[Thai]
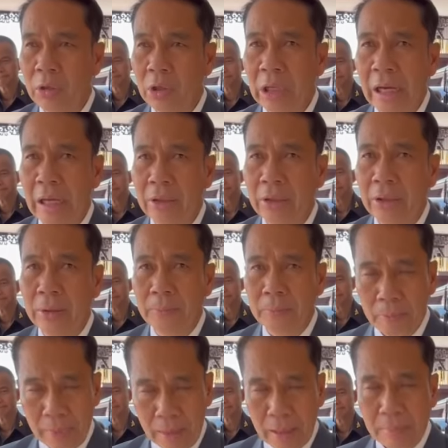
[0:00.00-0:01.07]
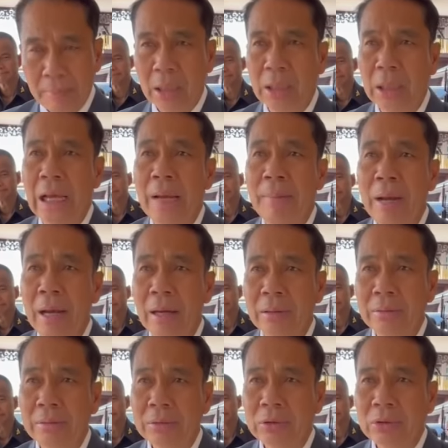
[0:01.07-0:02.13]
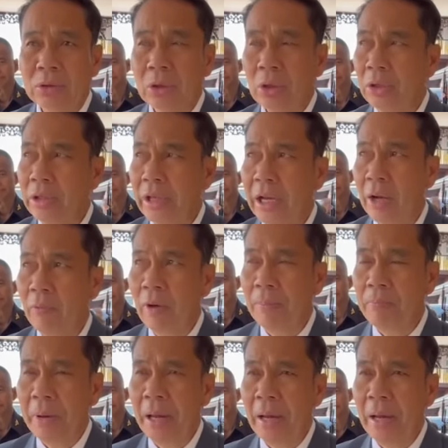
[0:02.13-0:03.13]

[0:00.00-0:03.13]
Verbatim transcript: ใช่อืมอ่ะค่อยๆไล่ไปวันนี้